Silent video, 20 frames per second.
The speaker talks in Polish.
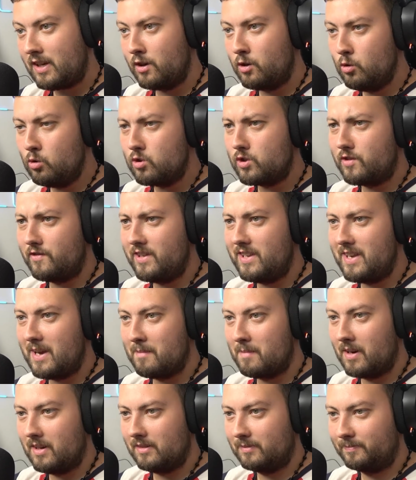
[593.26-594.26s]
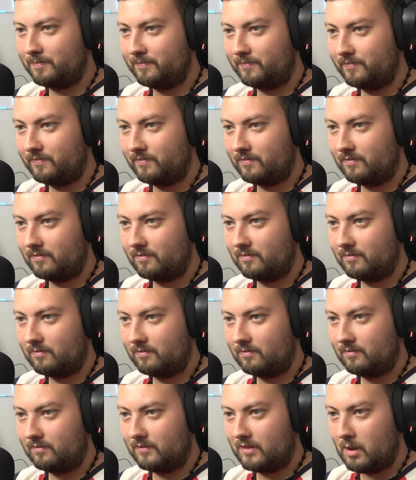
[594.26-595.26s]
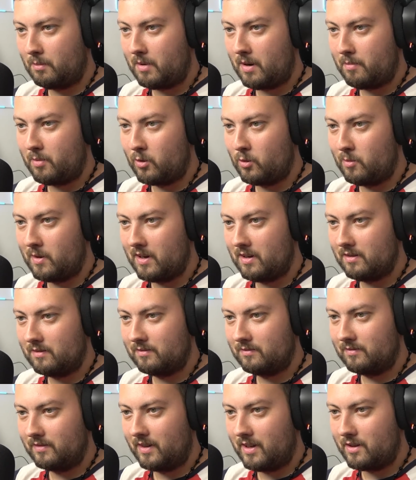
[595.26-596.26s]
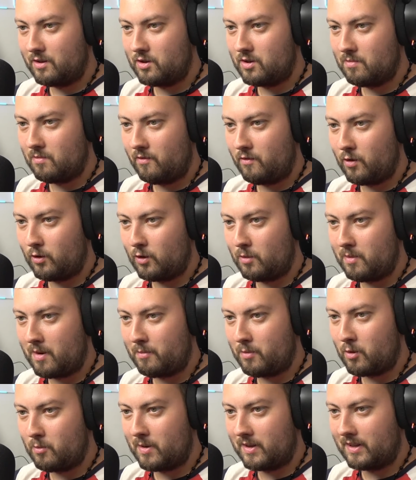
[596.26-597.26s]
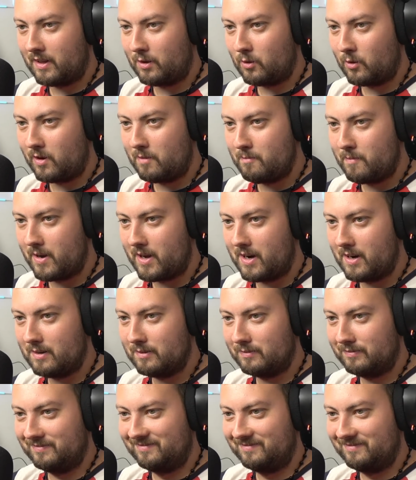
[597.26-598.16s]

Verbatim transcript: Już drzwi nie ma. Dobra próba. Kiedyś się mówi o dobra próba Tato Gimpera.